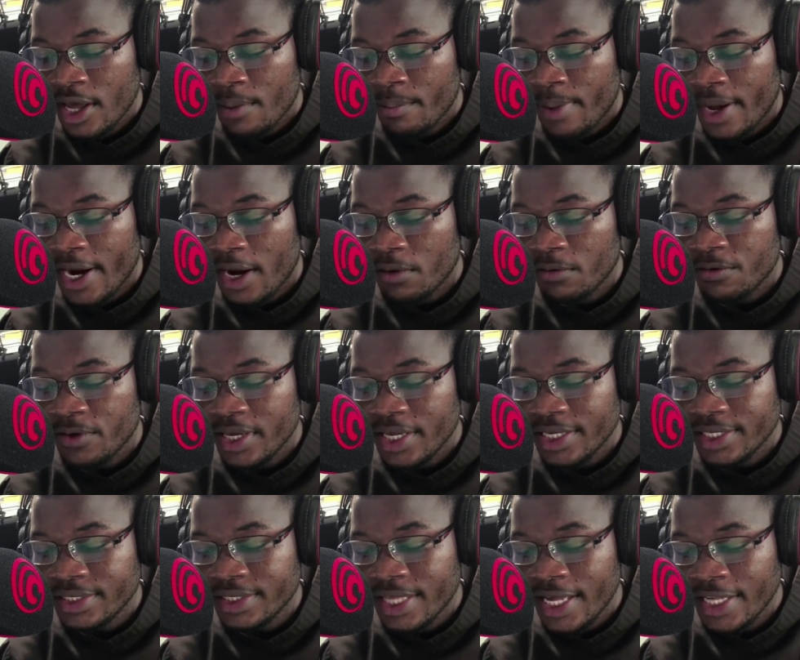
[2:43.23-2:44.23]
para
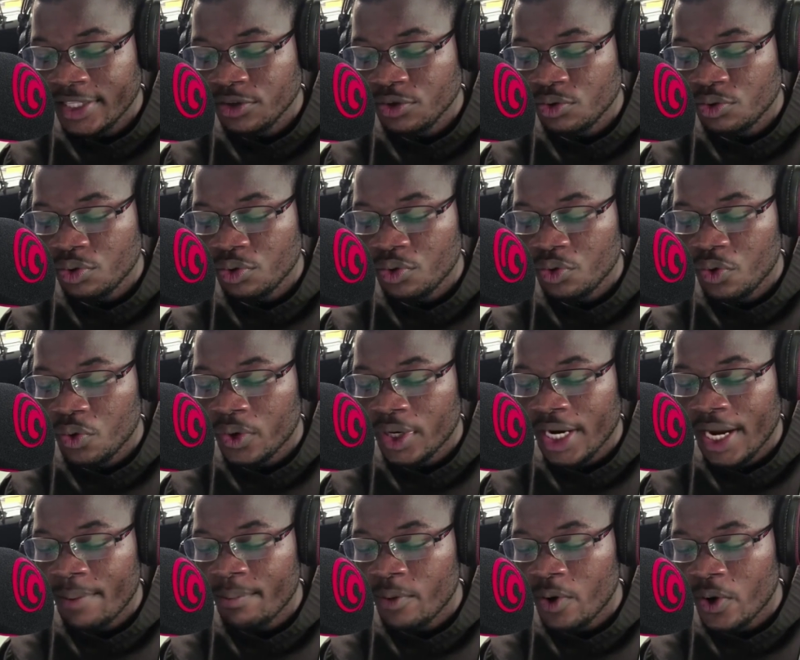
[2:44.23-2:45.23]
ouvir tanto o
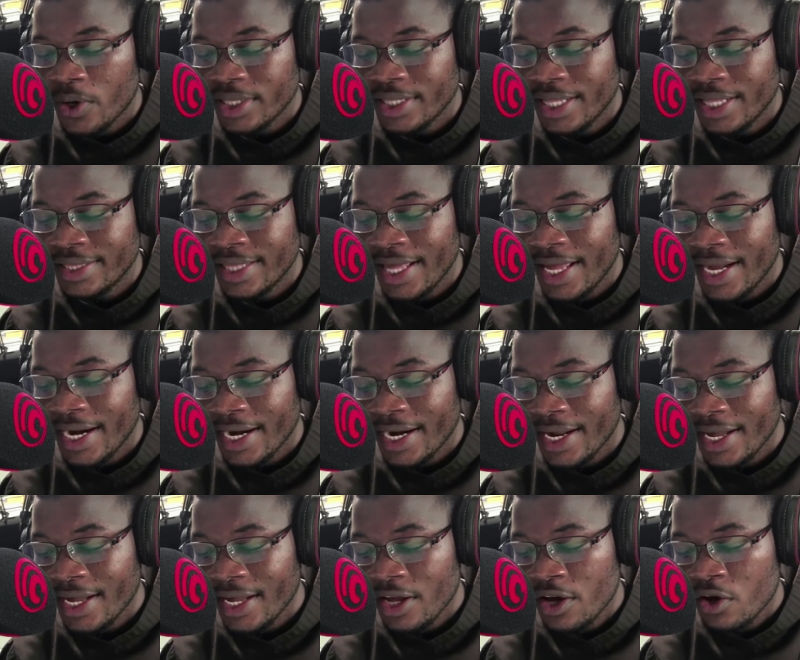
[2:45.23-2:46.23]
clamor da
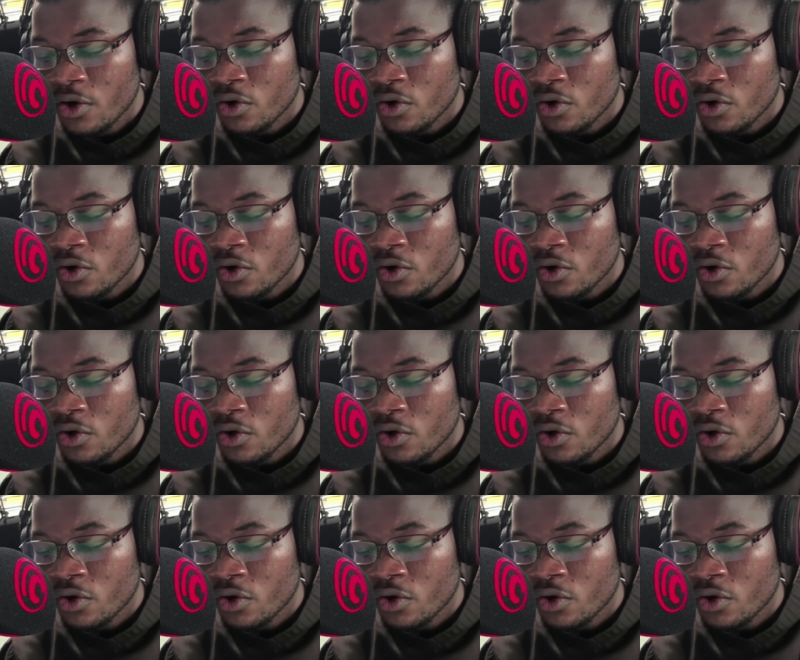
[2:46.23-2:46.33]
terra